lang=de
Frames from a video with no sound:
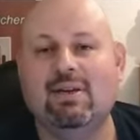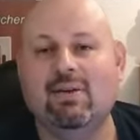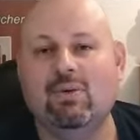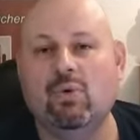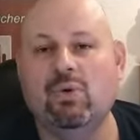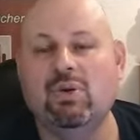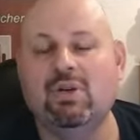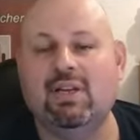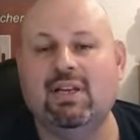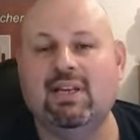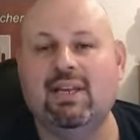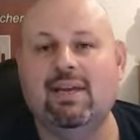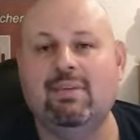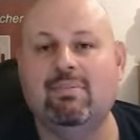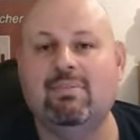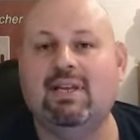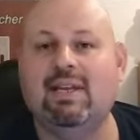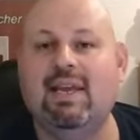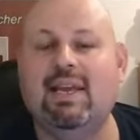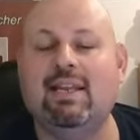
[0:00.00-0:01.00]

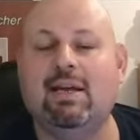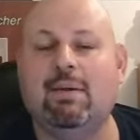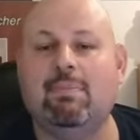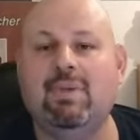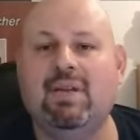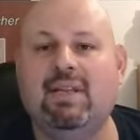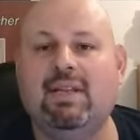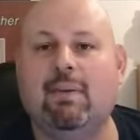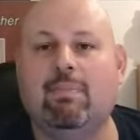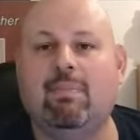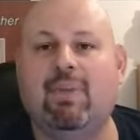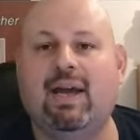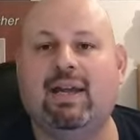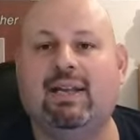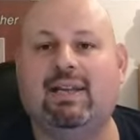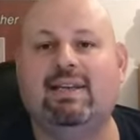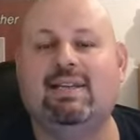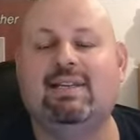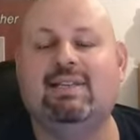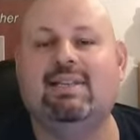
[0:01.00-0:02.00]
Unternehmen, jeder
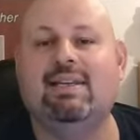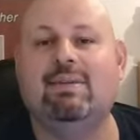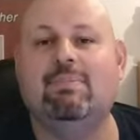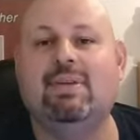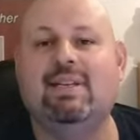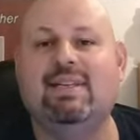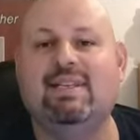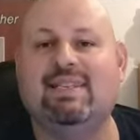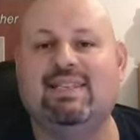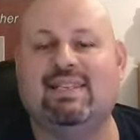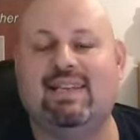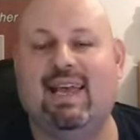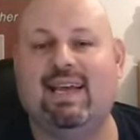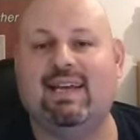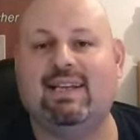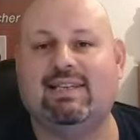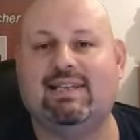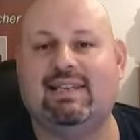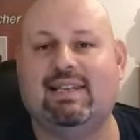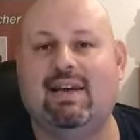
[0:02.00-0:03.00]
Mitarbeiter ist ihm sehr,
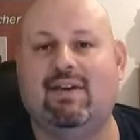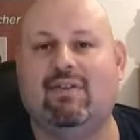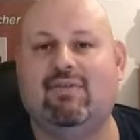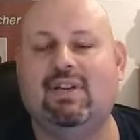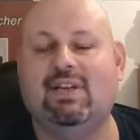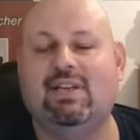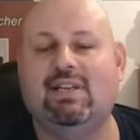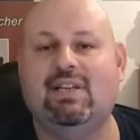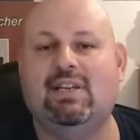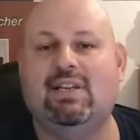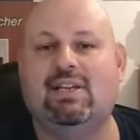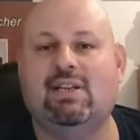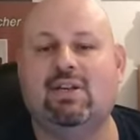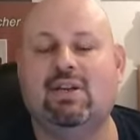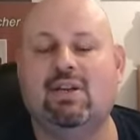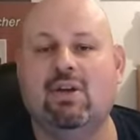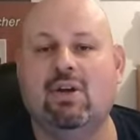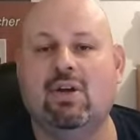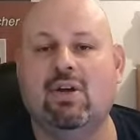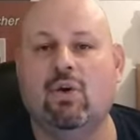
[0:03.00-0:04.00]
sehr wichtig
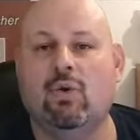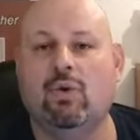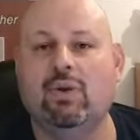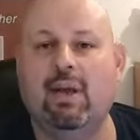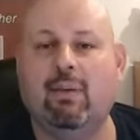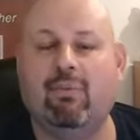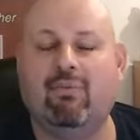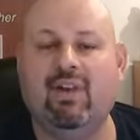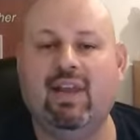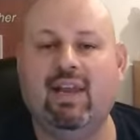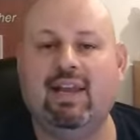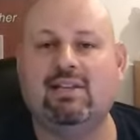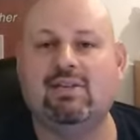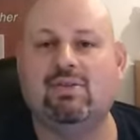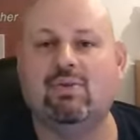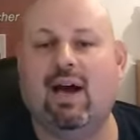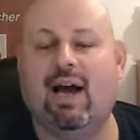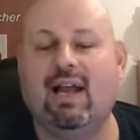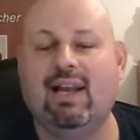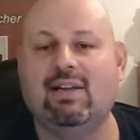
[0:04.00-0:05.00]
und er pflegt
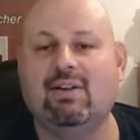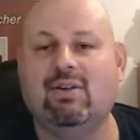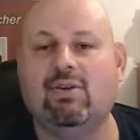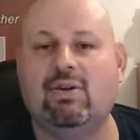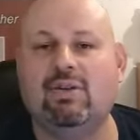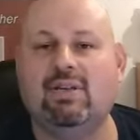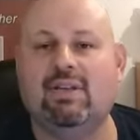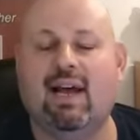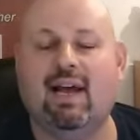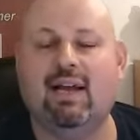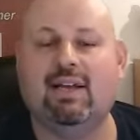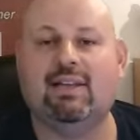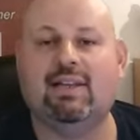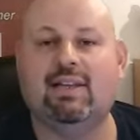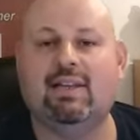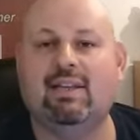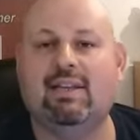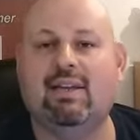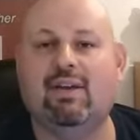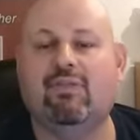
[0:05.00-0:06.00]
zu allen Kontakt
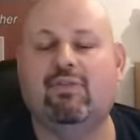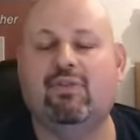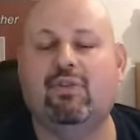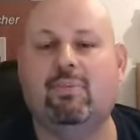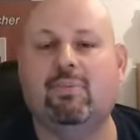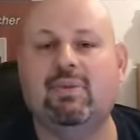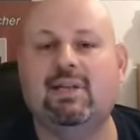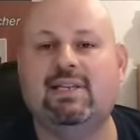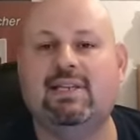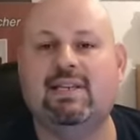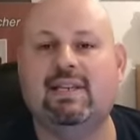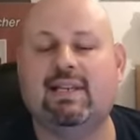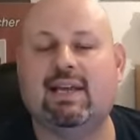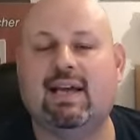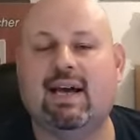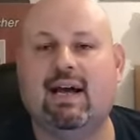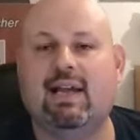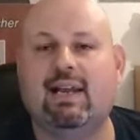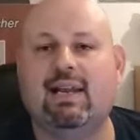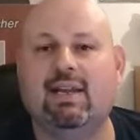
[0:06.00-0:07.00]
in der
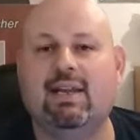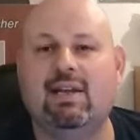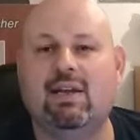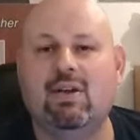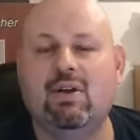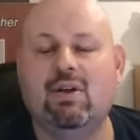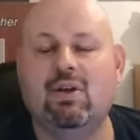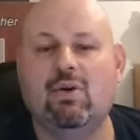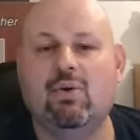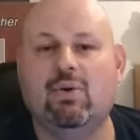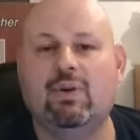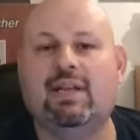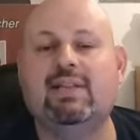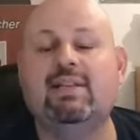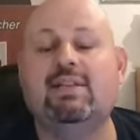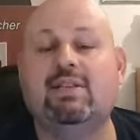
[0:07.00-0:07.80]
Firmenzentrale und das